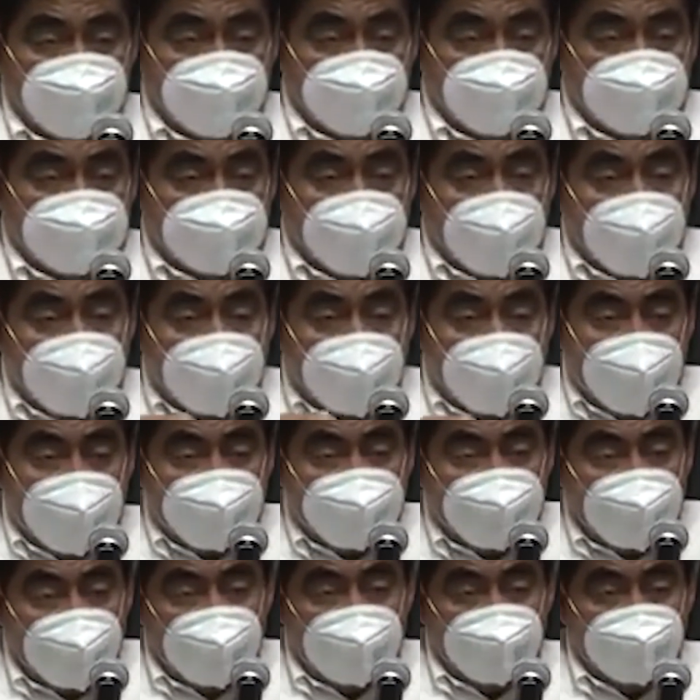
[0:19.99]
Se
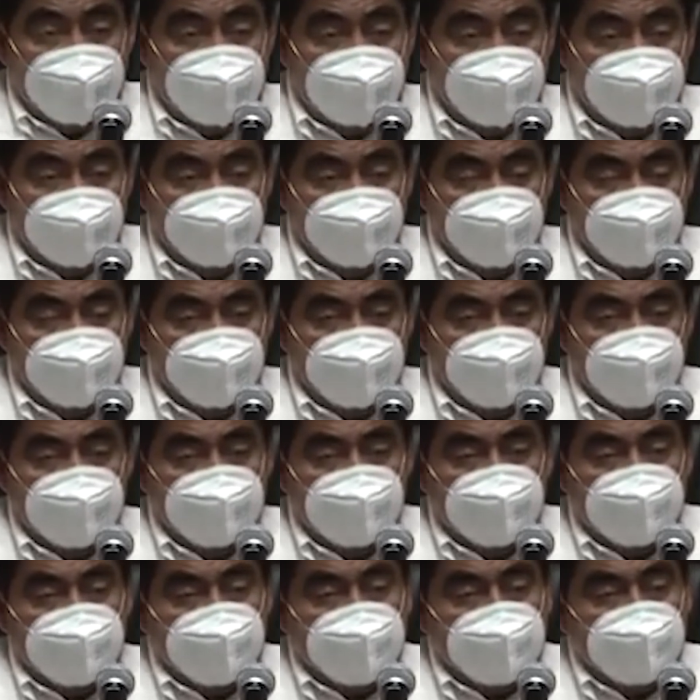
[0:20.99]
queda.
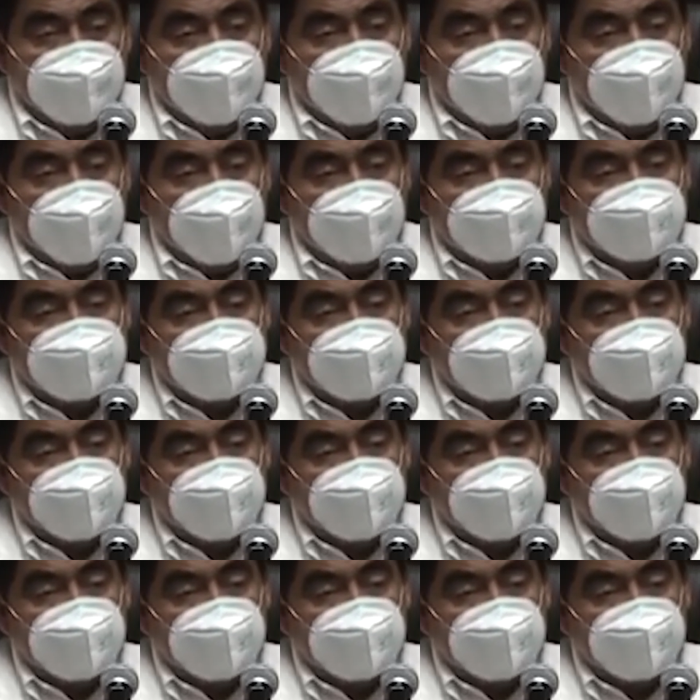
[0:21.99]
Hasta